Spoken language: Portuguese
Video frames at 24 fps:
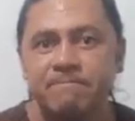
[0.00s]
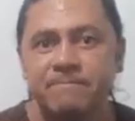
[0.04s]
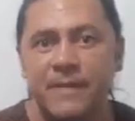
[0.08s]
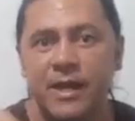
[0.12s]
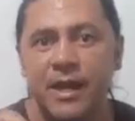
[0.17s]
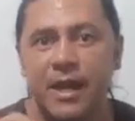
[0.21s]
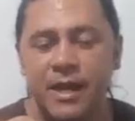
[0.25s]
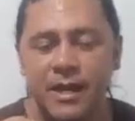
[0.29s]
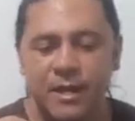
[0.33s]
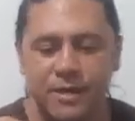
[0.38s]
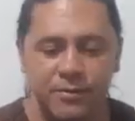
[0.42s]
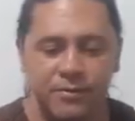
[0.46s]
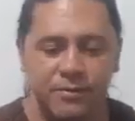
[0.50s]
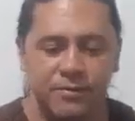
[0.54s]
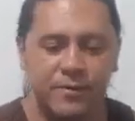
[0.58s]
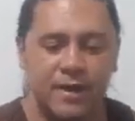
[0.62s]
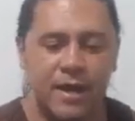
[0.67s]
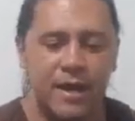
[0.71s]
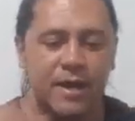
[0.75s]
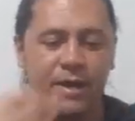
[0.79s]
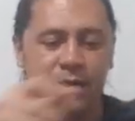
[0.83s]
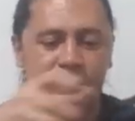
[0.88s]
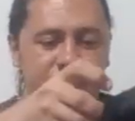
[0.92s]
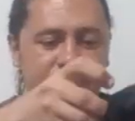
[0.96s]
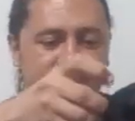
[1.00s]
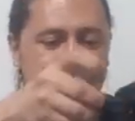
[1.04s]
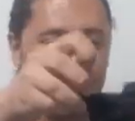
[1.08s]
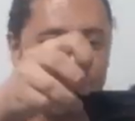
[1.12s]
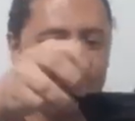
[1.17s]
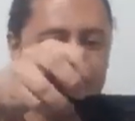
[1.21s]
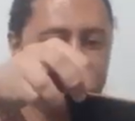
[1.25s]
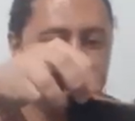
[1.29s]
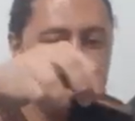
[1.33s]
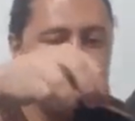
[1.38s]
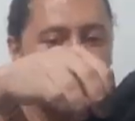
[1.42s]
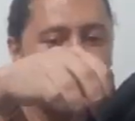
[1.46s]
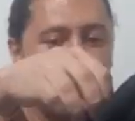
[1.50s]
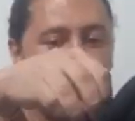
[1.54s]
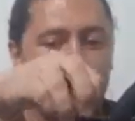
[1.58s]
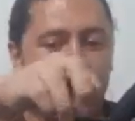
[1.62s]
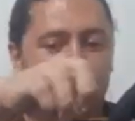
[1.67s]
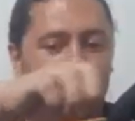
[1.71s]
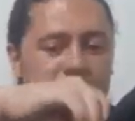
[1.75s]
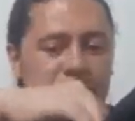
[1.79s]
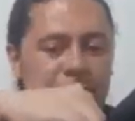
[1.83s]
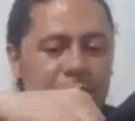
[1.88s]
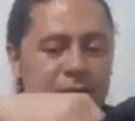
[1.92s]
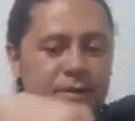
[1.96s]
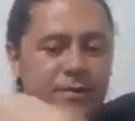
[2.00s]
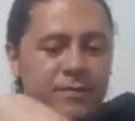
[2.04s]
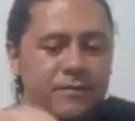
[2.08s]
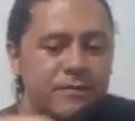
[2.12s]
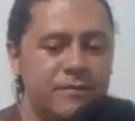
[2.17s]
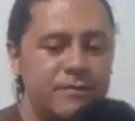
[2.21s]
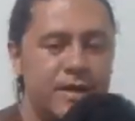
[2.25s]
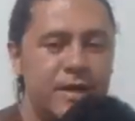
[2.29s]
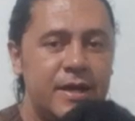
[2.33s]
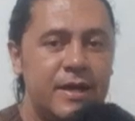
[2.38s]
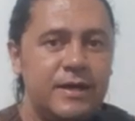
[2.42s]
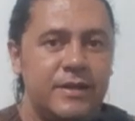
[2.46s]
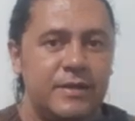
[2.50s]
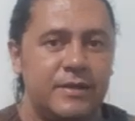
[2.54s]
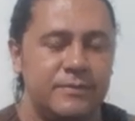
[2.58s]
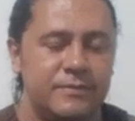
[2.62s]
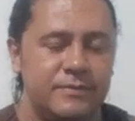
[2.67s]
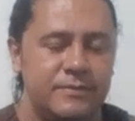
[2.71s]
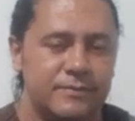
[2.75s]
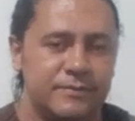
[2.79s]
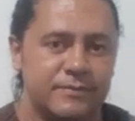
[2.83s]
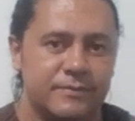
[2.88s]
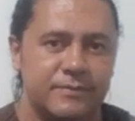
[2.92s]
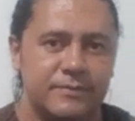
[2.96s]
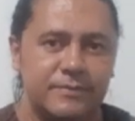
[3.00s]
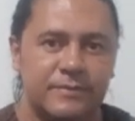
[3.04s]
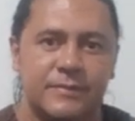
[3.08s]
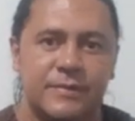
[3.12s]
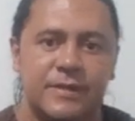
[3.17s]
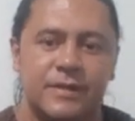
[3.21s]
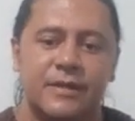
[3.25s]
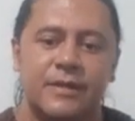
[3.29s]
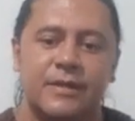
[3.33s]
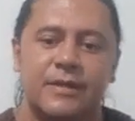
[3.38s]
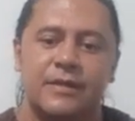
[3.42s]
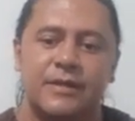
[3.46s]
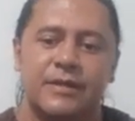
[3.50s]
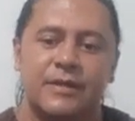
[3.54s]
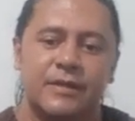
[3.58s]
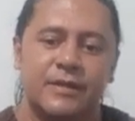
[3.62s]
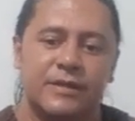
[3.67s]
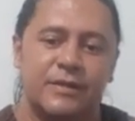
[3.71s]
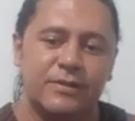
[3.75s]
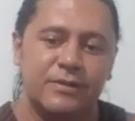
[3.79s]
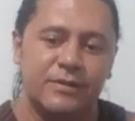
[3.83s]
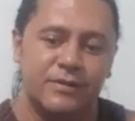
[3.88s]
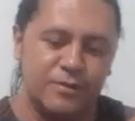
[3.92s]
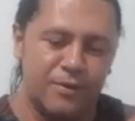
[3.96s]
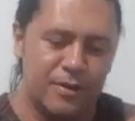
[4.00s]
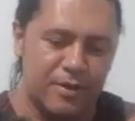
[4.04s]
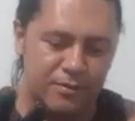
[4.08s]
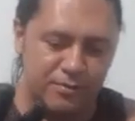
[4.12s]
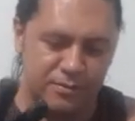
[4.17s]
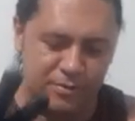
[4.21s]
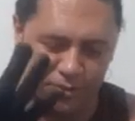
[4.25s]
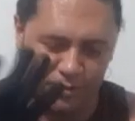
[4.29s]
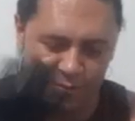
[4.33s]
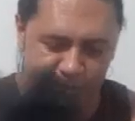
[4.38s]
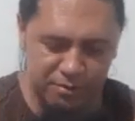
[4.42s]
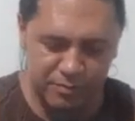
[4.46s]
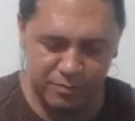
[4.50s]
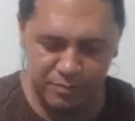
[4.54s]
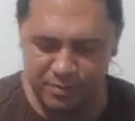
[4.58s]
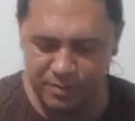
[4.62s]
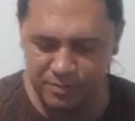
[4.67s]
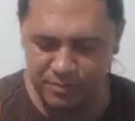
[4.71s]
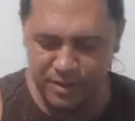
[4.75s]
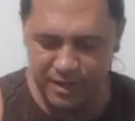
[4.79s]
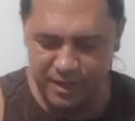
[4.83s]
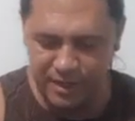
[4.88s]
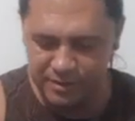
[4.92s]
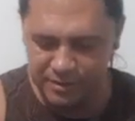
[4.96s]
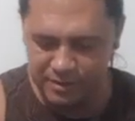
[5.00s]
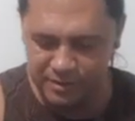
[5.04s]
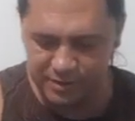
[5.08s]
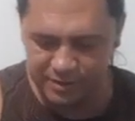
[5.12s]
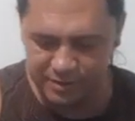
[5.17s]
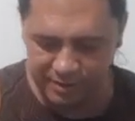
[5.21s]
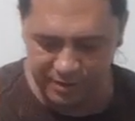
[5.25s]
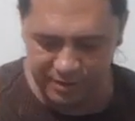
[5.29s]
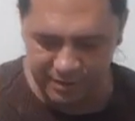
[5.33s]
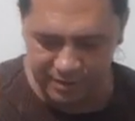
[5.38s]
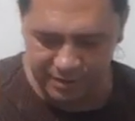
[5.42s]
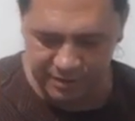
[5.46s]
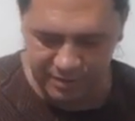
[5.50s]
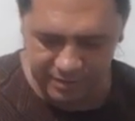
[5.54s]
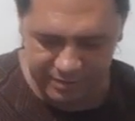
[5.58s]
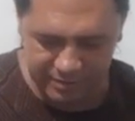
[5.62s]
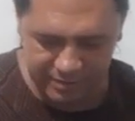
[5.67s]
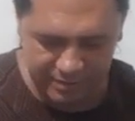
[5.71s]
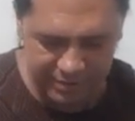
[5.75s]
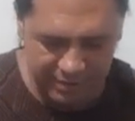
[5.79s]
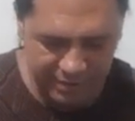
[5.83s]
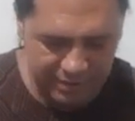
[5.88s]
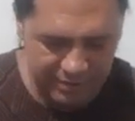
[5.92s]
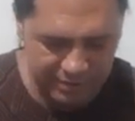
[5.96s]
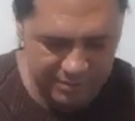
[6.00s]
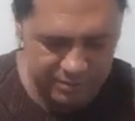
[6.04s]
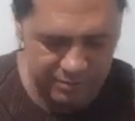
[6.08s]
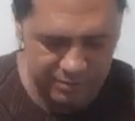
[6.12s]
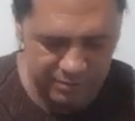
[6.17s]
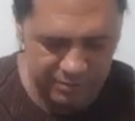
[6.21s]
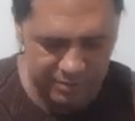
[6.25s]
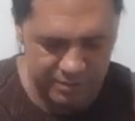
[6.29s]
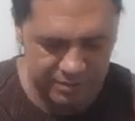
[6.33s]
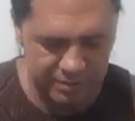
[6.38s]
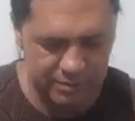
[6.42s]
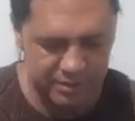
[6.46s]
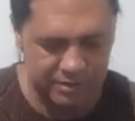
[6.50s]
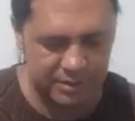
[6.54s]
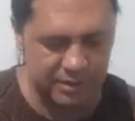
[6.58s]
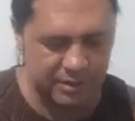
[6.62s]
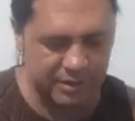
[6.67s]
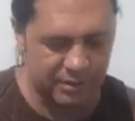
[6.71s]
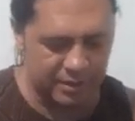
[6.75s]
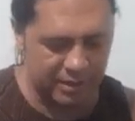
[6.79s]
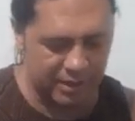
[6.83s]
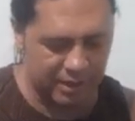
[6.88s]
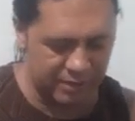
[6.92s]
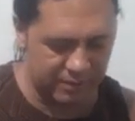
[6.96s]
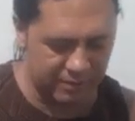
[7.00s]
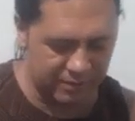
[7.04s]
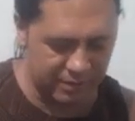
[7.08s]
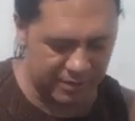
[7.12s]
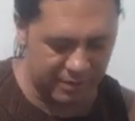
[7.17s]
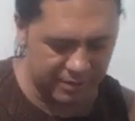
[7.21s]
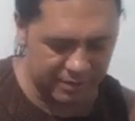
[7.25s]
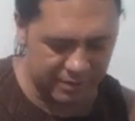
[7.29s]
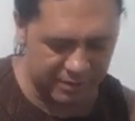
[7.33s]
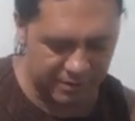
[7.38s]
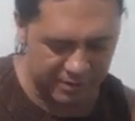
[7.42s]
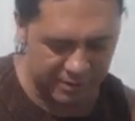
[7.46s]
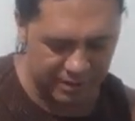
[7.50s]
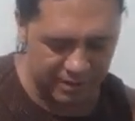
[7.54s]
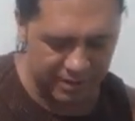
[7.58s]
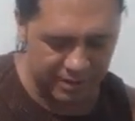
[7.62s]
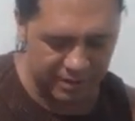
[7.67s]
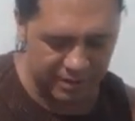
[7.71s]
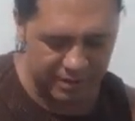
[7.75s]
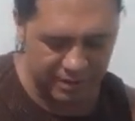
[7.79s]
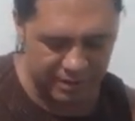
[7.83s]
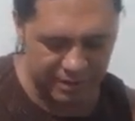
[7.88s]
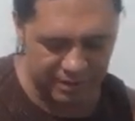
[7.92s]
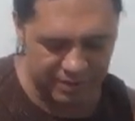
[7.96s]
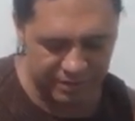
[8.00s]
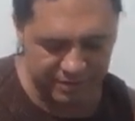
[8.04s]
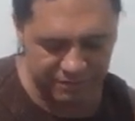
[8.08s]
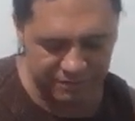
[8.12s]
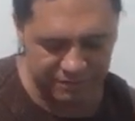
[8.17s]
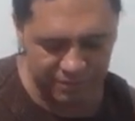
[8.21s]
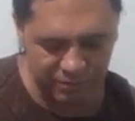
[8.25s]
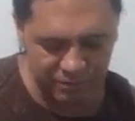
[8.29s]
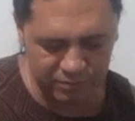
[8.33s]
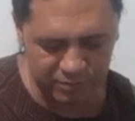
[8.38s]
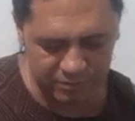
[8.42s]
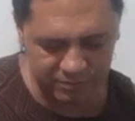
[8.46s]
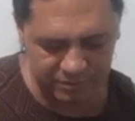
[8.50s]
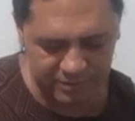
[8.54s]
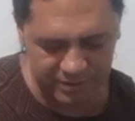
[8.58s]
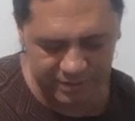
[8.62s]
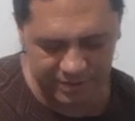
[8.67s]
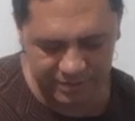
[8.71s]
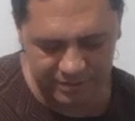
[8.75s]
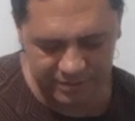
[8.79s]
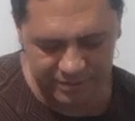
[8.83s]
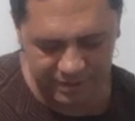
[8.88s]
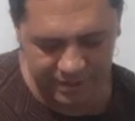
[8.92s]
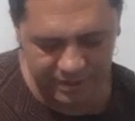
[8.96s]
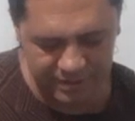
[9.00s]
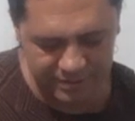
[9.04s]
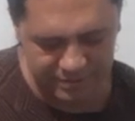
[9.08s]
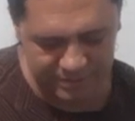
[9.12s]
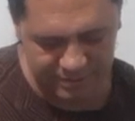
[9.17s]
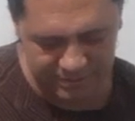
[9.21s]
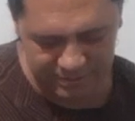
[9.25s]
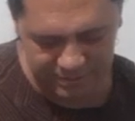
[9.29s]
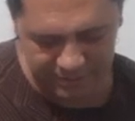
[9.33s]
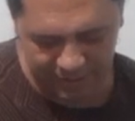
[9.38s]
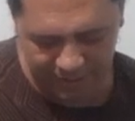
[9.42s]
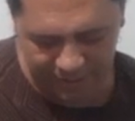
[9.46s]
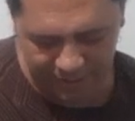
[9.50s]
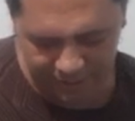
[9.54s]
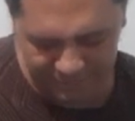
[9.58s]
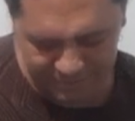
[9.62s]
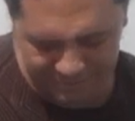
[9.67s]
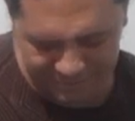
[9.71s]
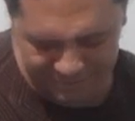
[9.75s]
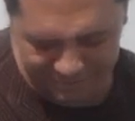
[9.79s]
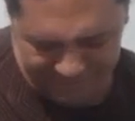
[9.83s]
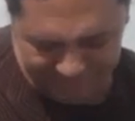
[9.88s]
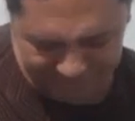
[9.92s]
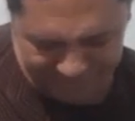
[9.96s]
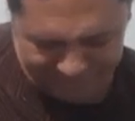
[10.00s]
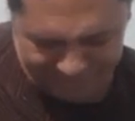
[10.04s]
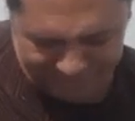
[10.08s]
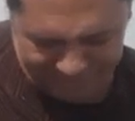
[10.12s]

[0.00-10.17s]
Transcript: Ele não vai, não. Ele não vai, não. No áudio hoje promete três drones até agora. Ainda faltam 37.